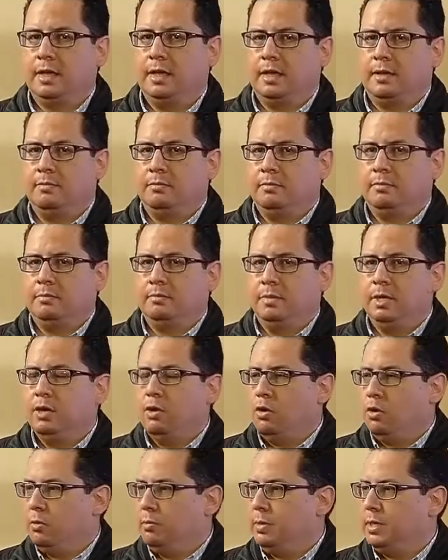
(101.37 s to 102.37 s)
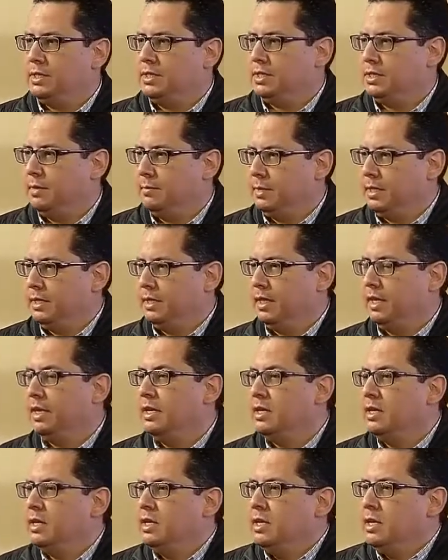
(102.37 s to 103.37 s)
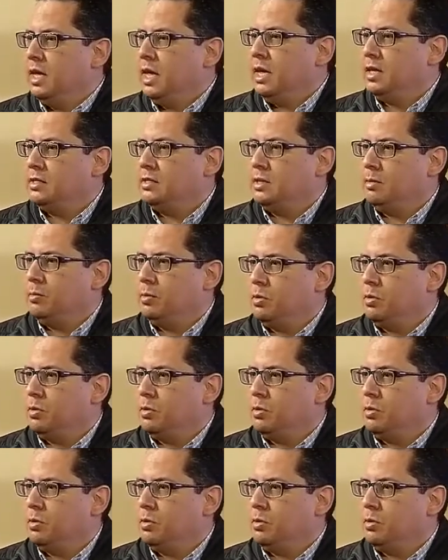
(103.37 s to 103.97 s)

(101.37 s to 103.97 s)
en vigor precisamente este